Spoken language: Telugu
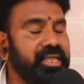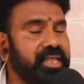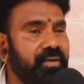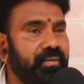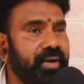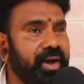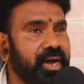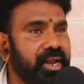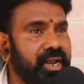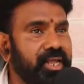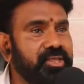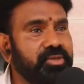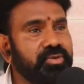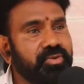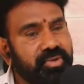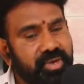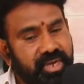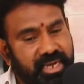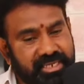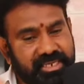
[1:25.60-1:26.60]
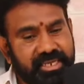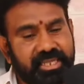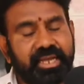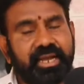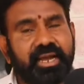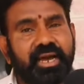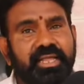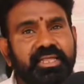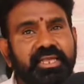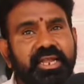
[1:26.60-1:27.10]
ఇదో ఒక్కర్లేదు
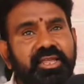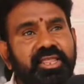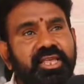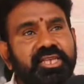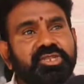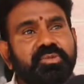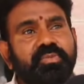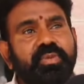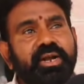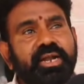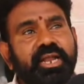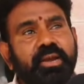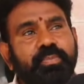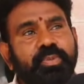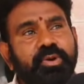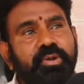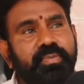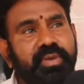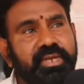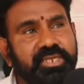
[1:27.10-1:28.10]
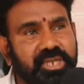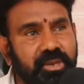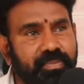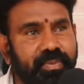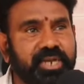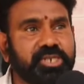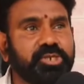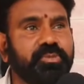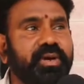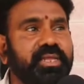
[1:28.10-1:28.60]
ఖచ్చితంగా తెలుగుదేశం పార్టీ ఎప్పుడు బీసీల
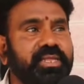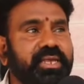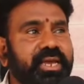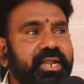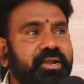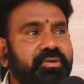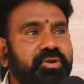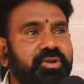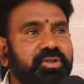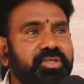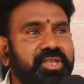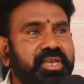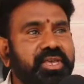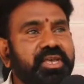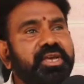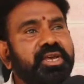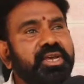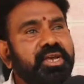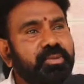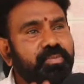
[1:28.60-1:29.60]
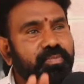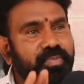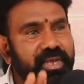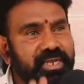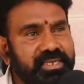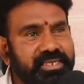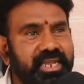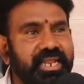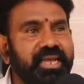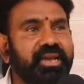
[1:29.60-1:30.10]
పక్షపాతిగానే ఉంటుంది
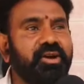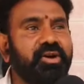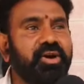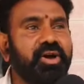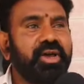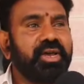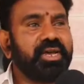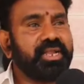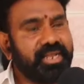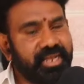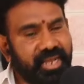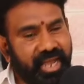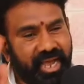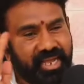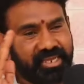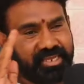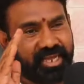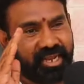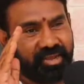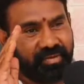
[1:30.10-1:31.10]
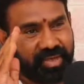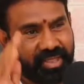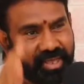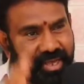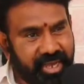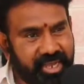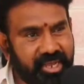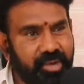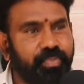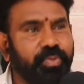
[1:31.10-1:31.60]
బీసీలకు న్యాయం జరిగే
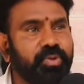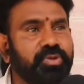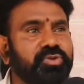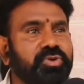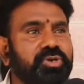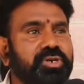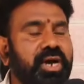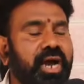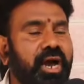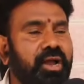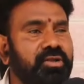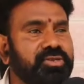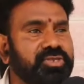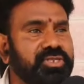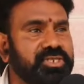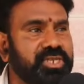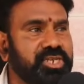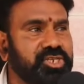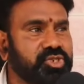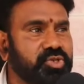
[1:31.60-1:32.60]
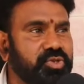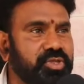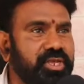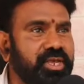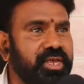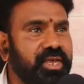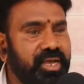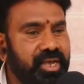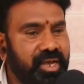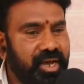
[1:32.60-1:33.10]
విధంగా ఎప్పుడు ఆలోచన
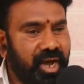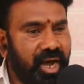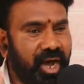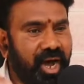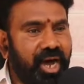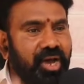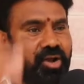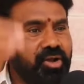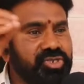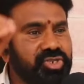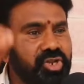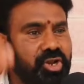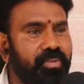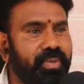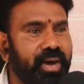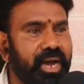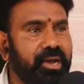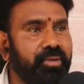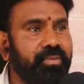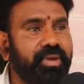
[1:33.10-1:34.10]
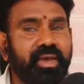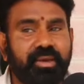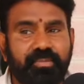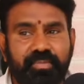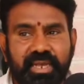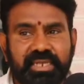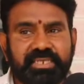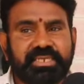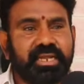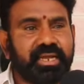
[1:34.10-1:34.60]
చేస్తుంది ఆ ఆలోచనలో భాగమే
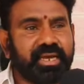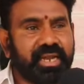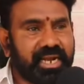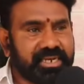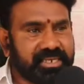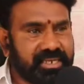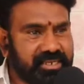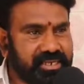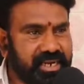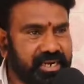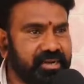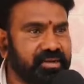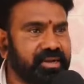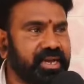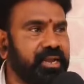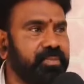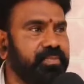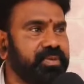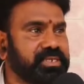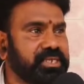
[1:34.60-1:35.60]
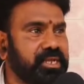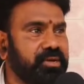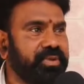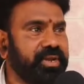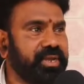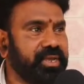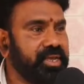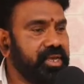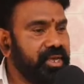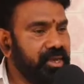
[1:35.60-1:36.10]
బీసీలకు రక్షణ చట్టం
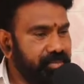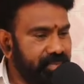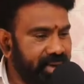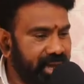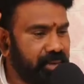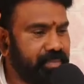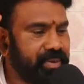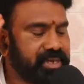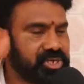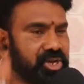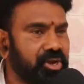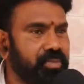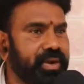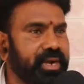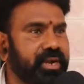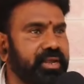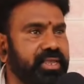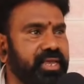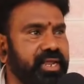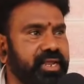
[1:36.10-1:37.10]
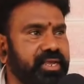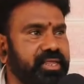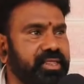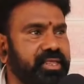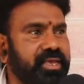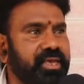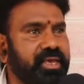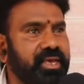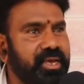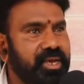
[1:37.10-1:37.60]
కల్పిస్తామని మేనిఫెస్టోలో పెట్టడం
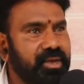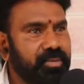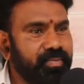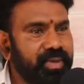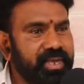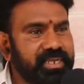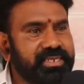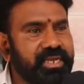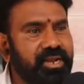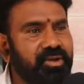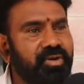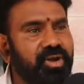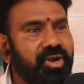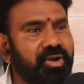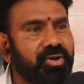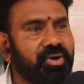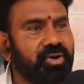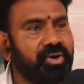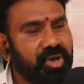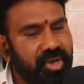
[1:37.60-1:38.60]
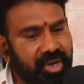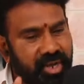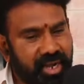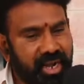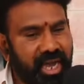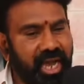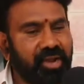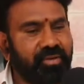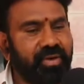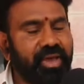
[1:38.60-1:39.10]
జరిగింది బీసీల కొరకు
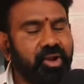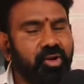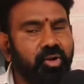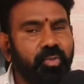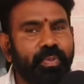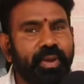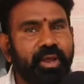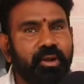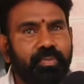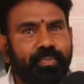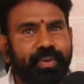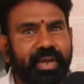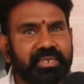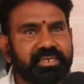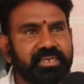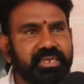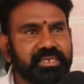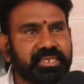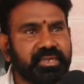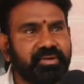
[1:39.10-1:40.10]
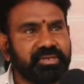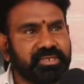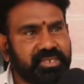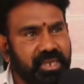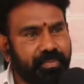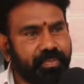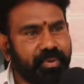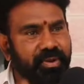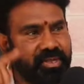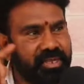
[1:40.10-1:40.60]
నాలుగు వేల రూపాయలు పెన్షన్ ఇస్తామని
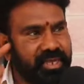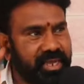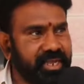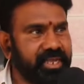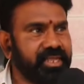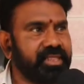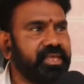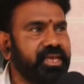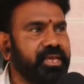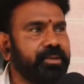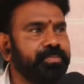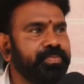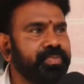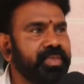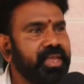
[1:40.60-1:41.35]
చెప్పడం జరిగింది